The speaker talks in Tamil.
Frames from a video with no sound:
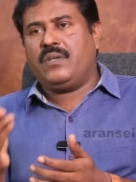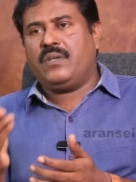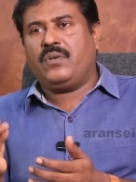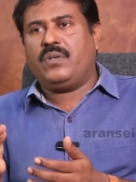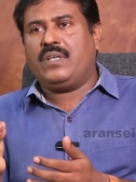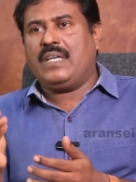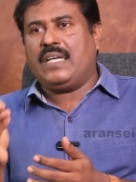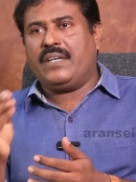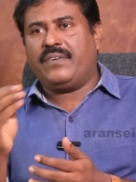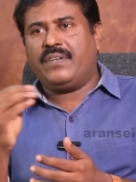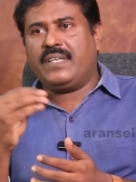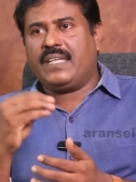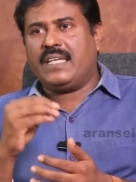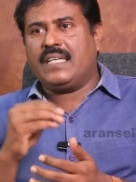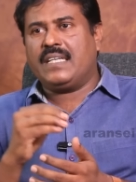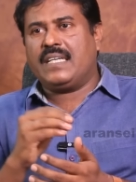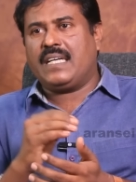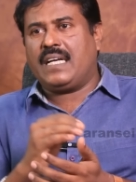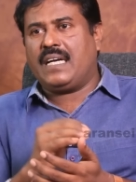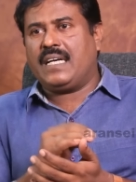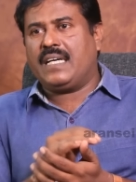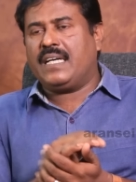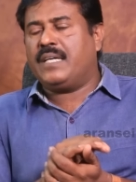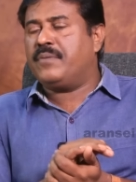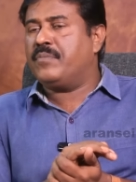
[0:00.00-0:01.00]
ஒரு நடவடிக்கை
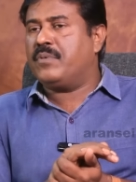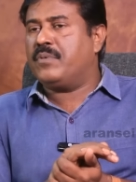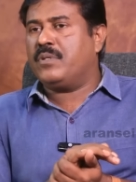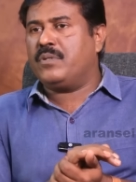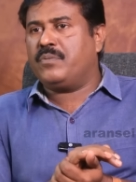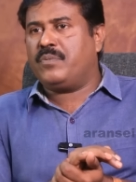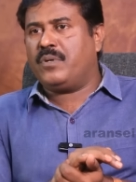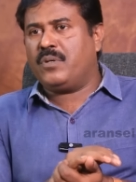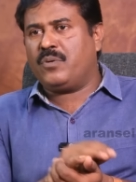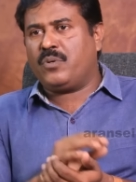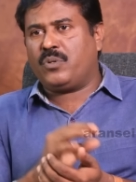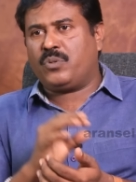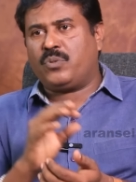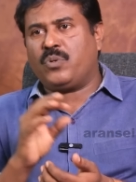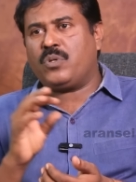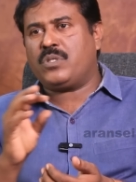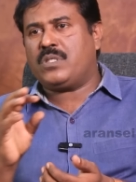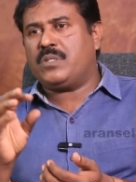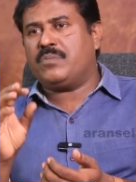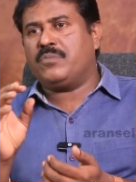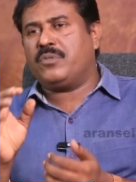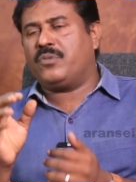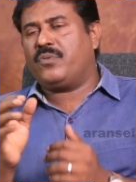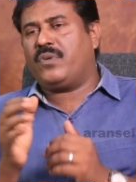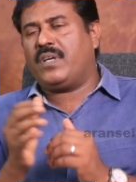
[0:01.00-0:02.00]
எடுக்கிறாங்க என்பது போல ஒரு
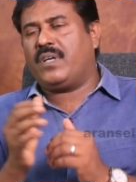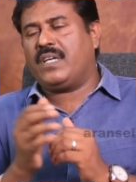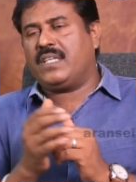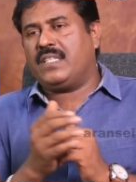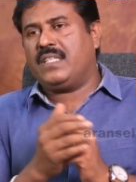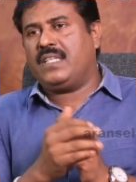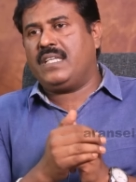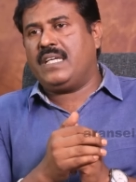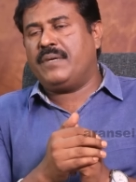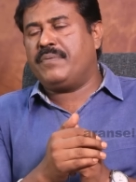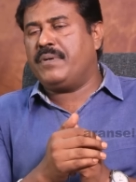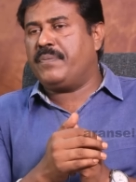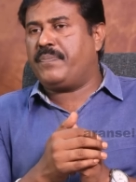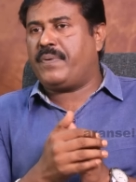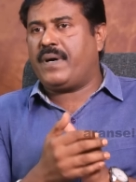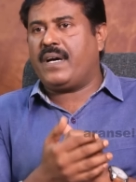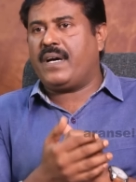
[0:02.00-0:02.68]
தோற்றம் உருவாகுது இல்லை எப்படி